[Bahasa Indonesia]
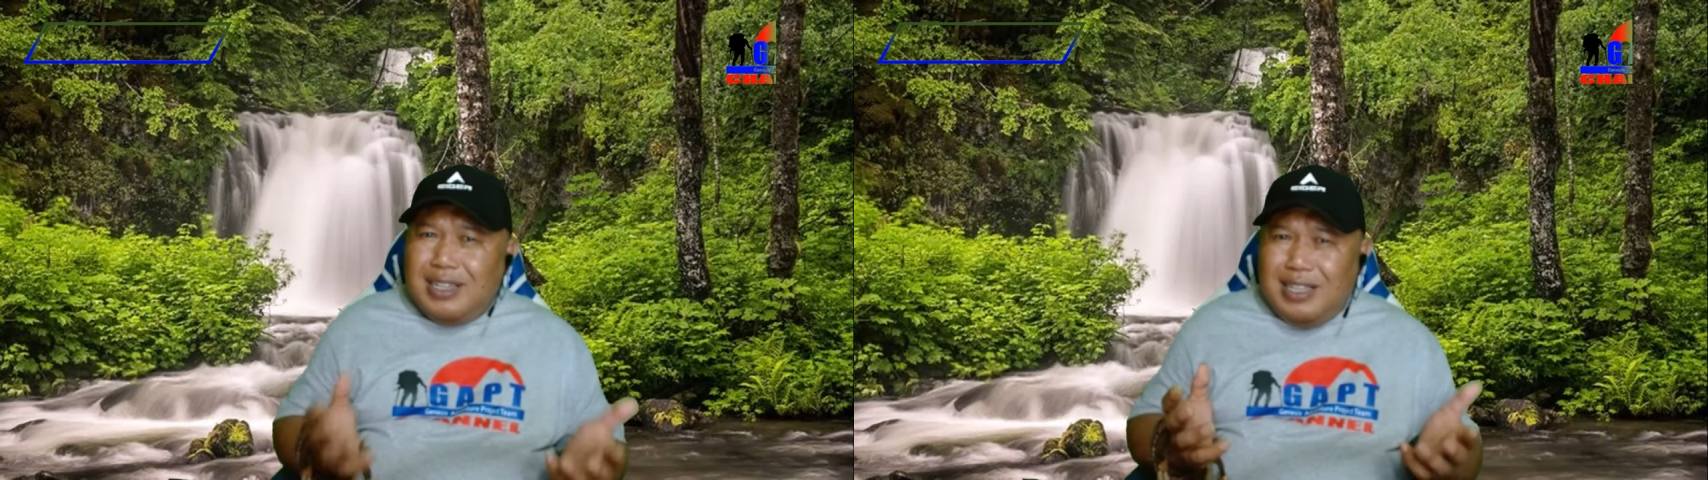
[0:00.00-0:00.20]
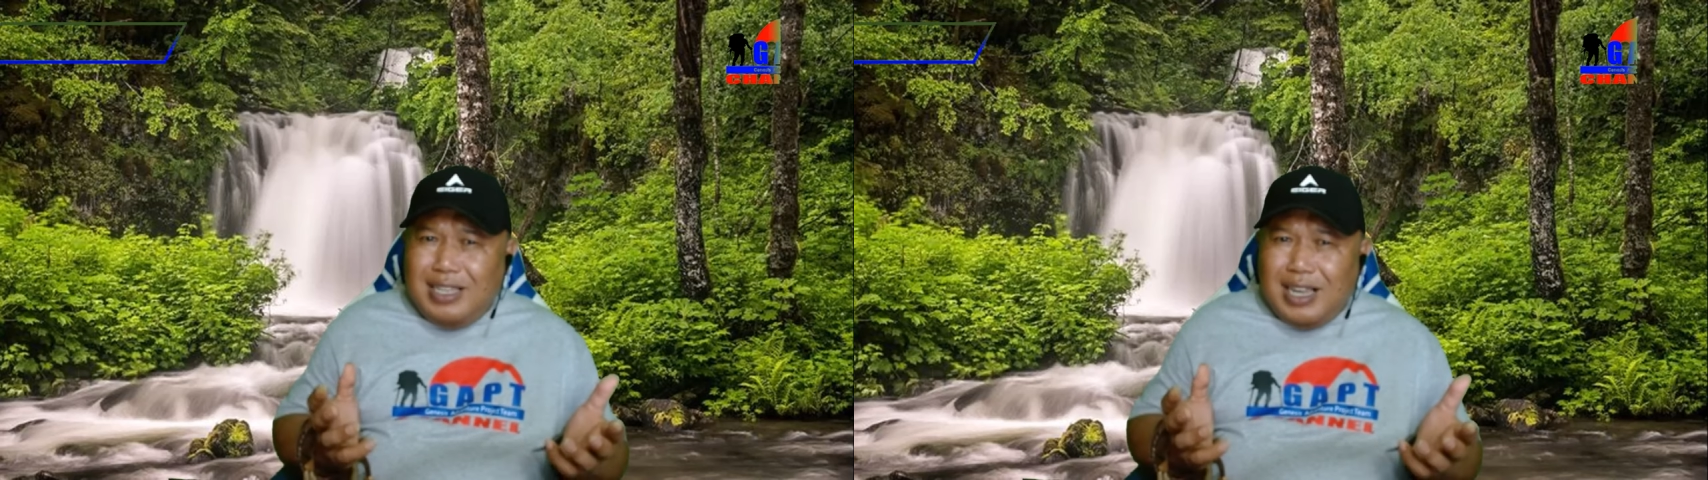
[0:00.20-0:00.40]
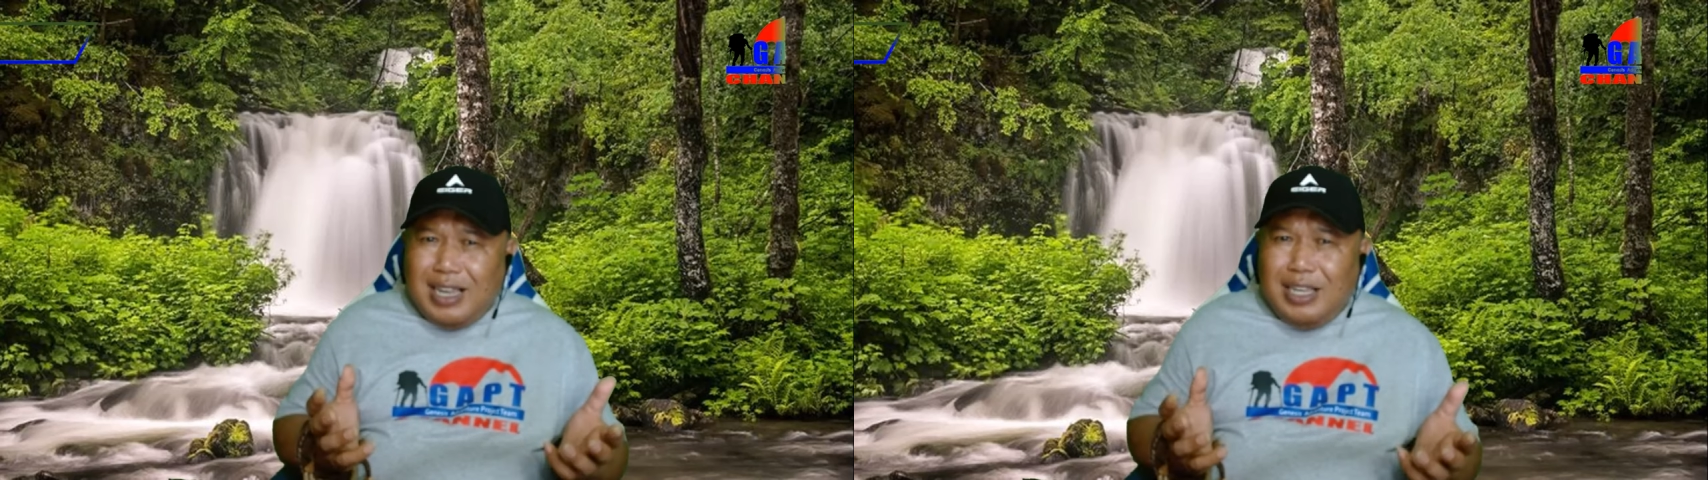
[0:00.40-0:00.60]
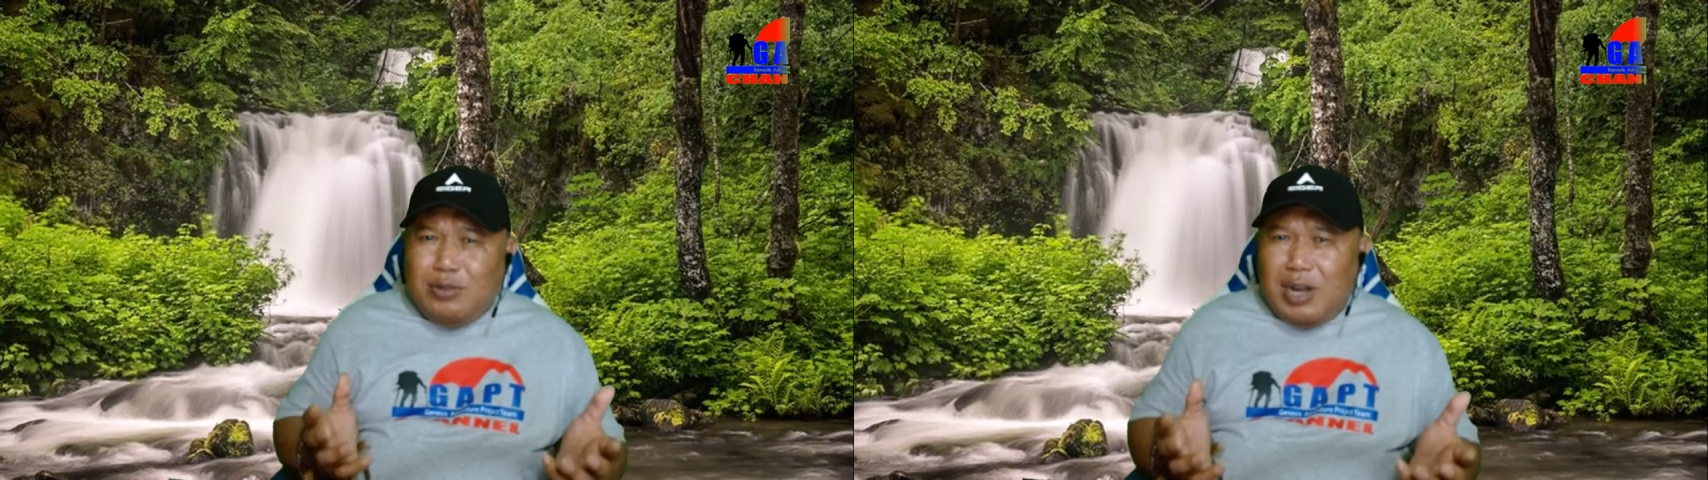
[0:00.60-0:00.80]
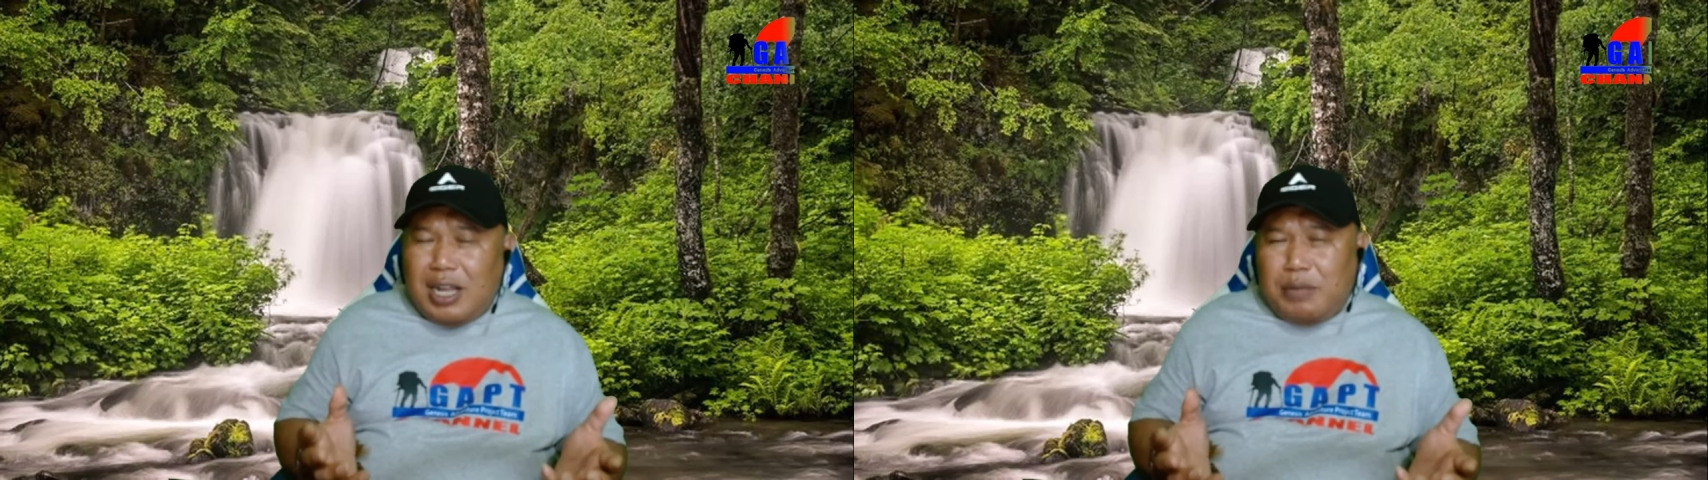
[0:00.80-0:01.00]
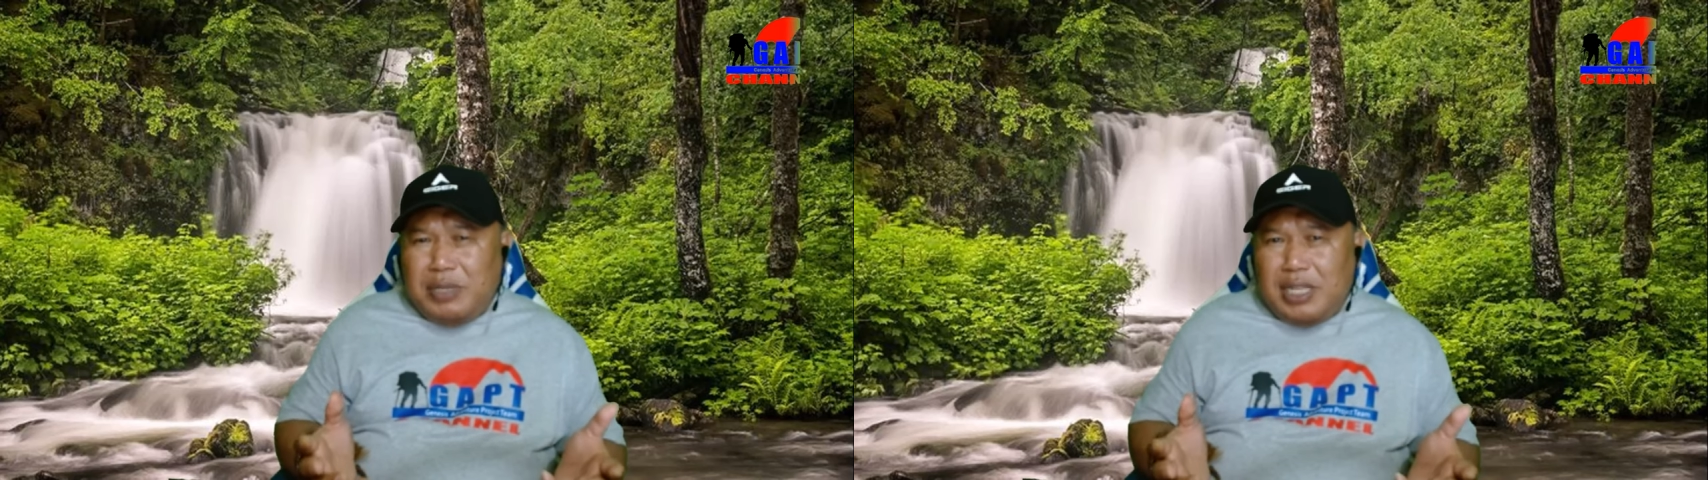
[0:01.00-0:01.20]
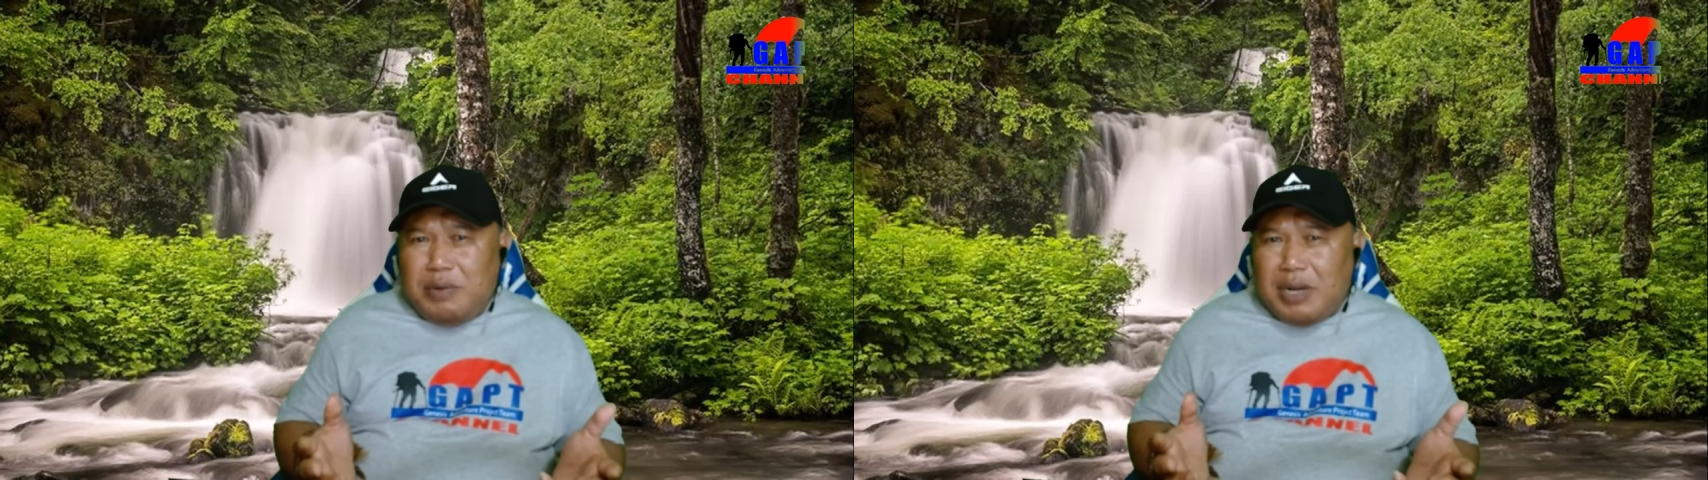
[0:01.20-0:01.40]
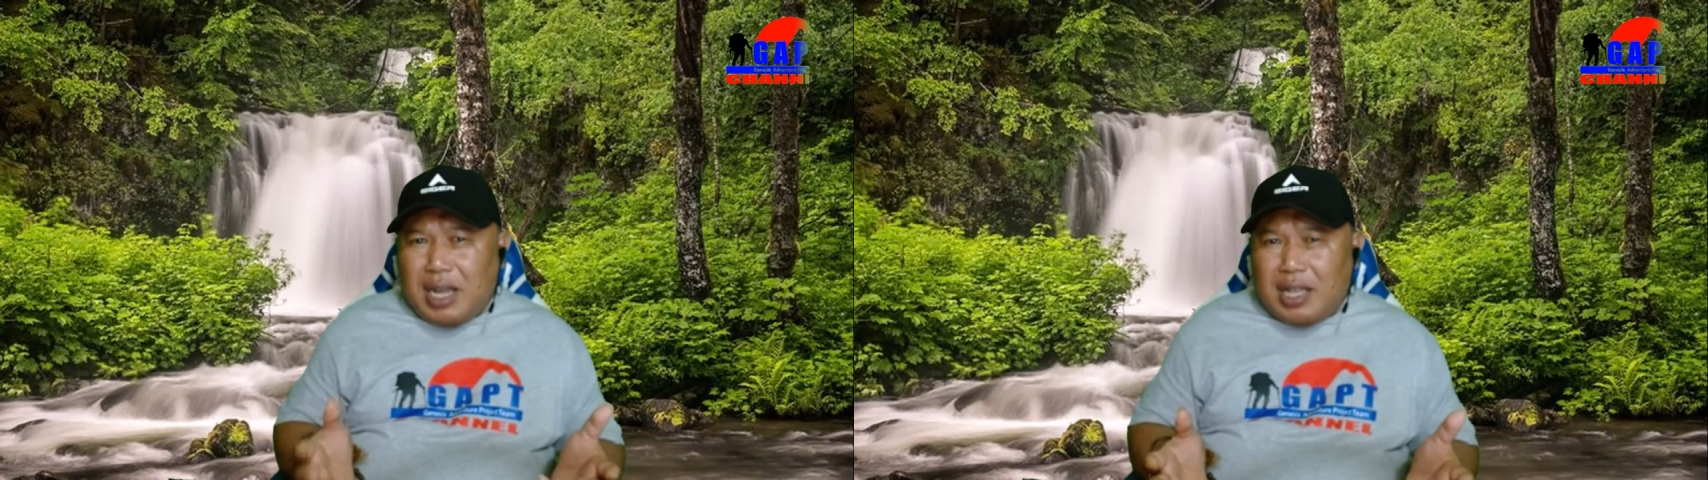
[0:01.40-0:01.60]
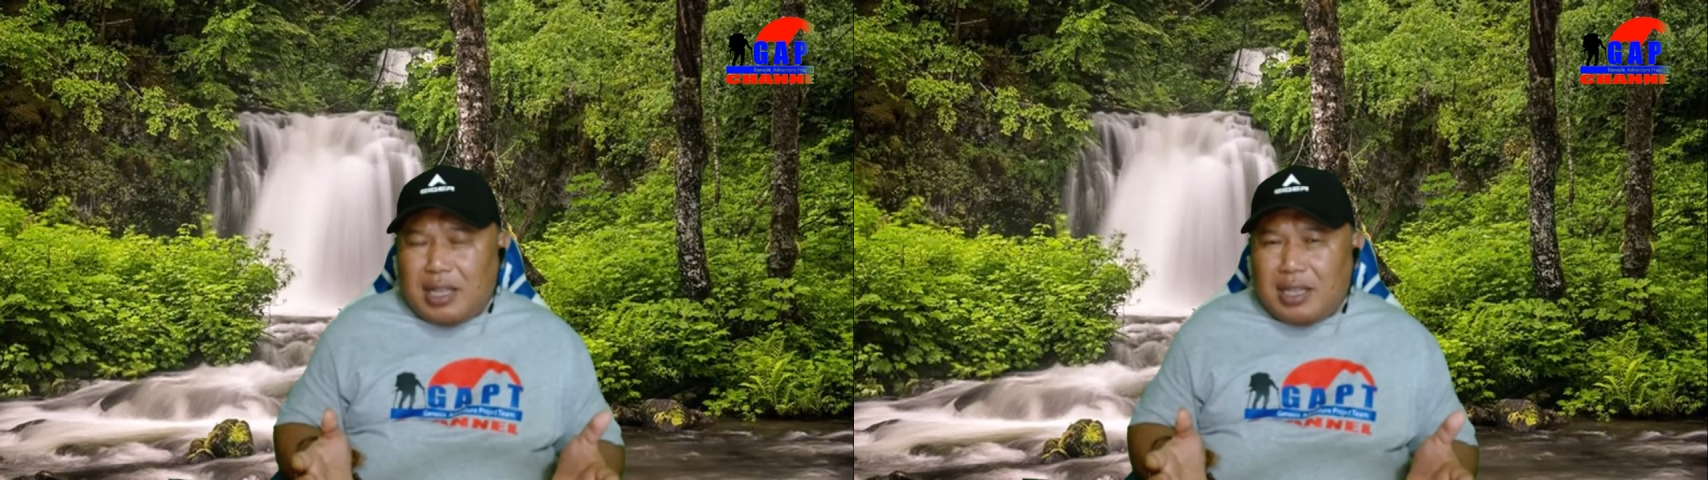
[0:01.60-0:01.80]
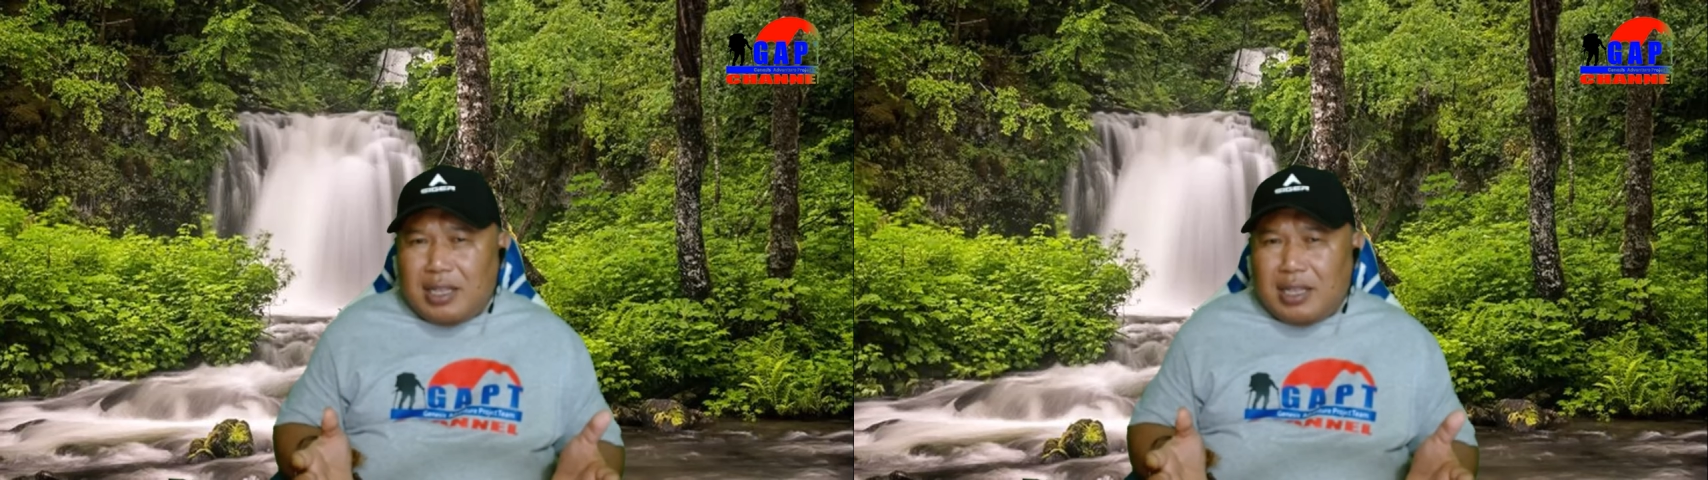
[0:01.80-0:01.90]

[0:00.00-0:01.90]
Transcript: yang itu akan menjadi bekal